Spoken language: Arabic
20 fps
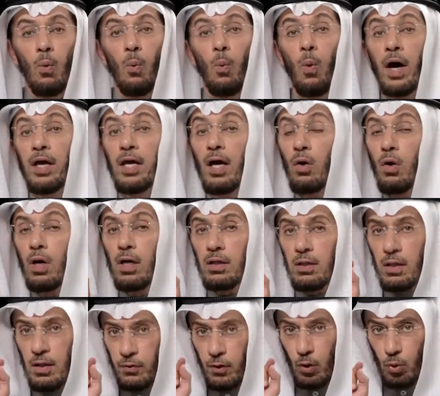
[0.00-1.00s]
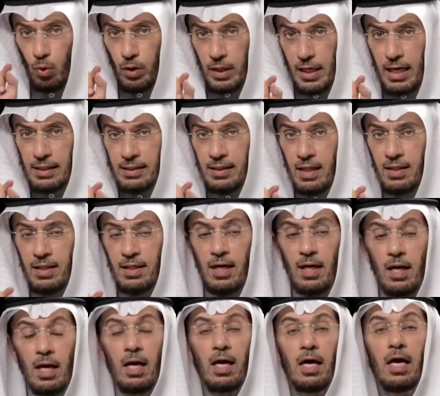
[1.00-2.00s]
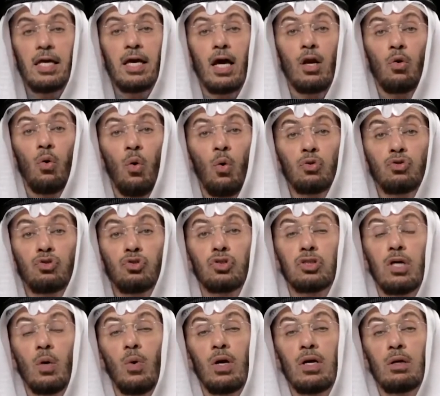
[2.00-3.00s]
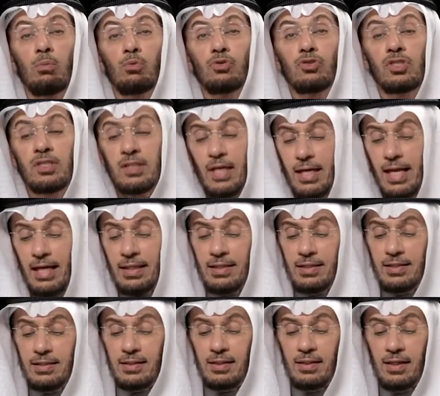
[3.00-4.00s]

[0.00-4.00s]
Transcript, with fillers: وهي الضروريات هذه هي الحجه والمستند